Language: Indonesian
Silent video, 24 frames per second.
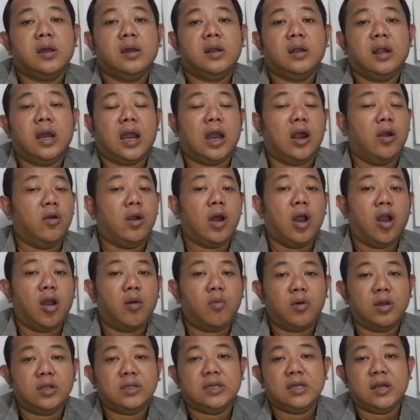Nah kalau udah
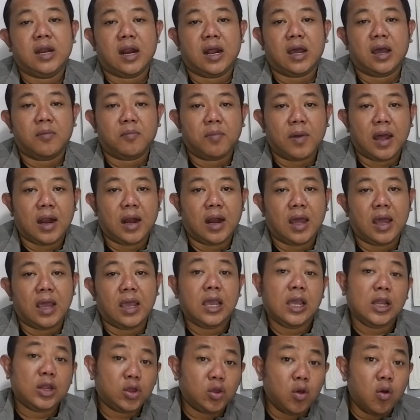ngomong cedera kepala,
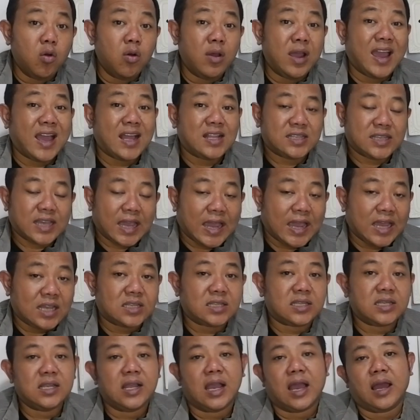hitung
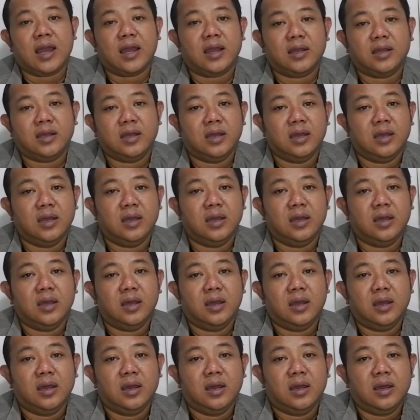GCS-nya.
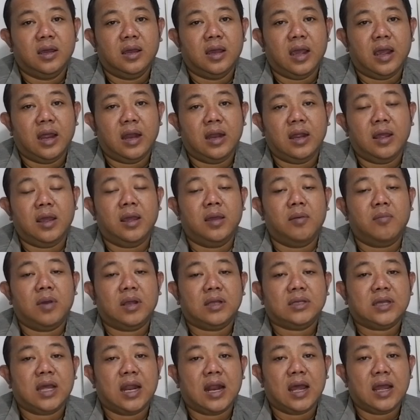Nah ini
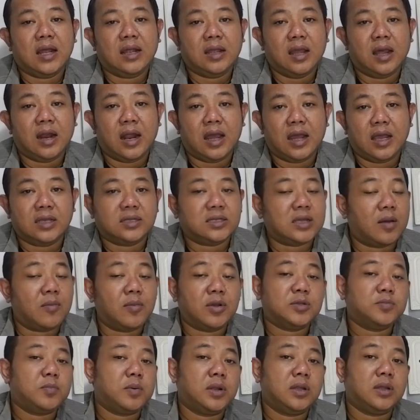masalahnya lagi
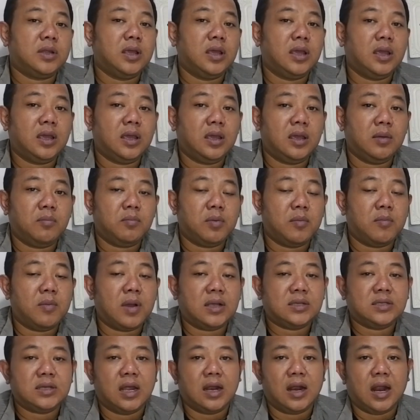sama seperti
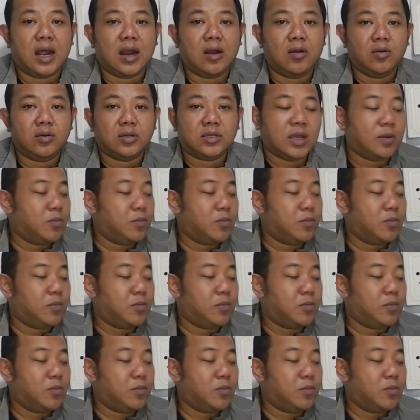pembahasan lalu.